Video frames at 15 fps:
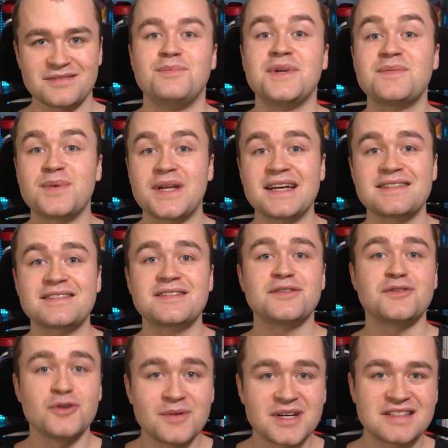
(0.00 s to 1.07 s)
Mit Platz
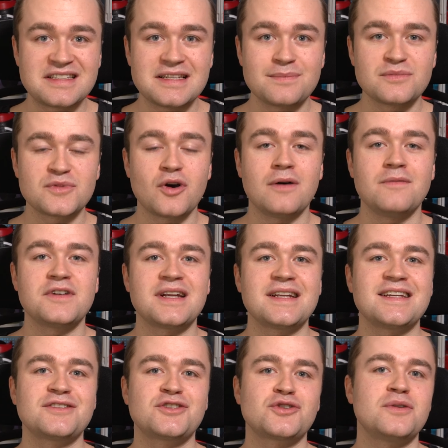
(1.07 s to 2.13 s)
Nummer 7 kommen wir dann
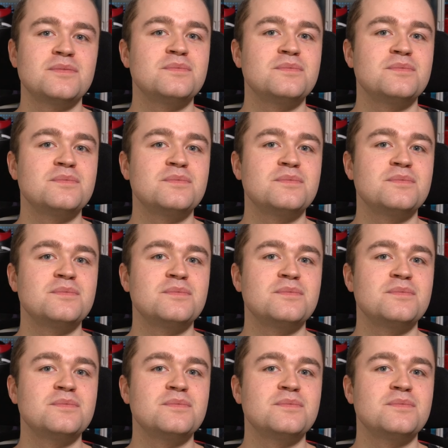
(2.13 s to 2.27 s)
jetzt schon